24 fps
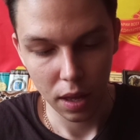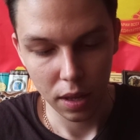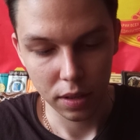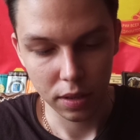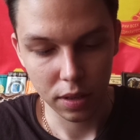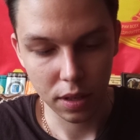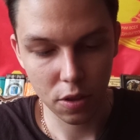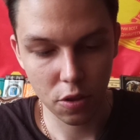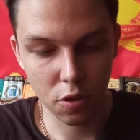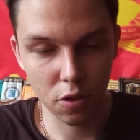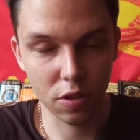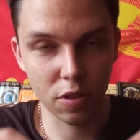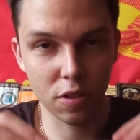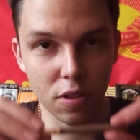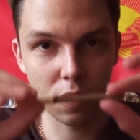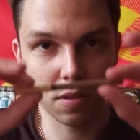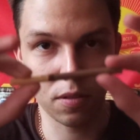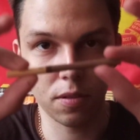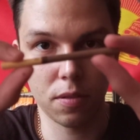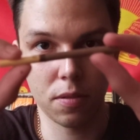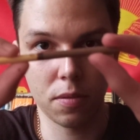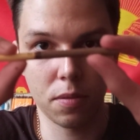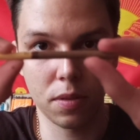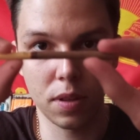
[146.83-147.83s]
Значит,
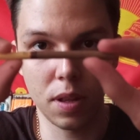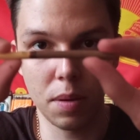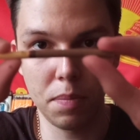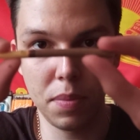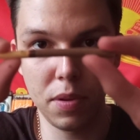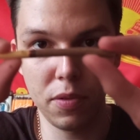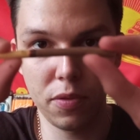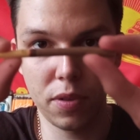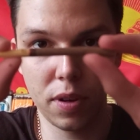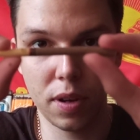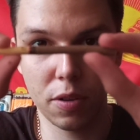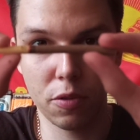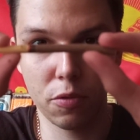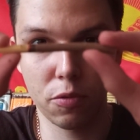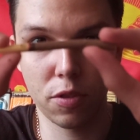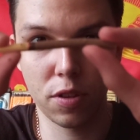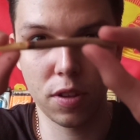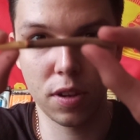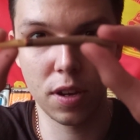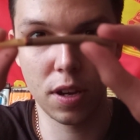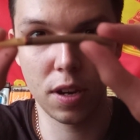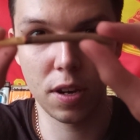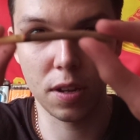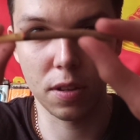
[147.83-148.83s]
набивка у
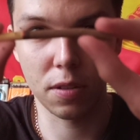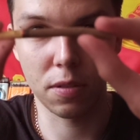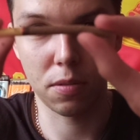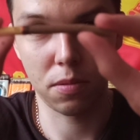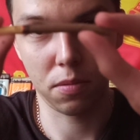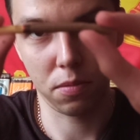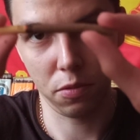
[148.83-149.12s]
сигарет,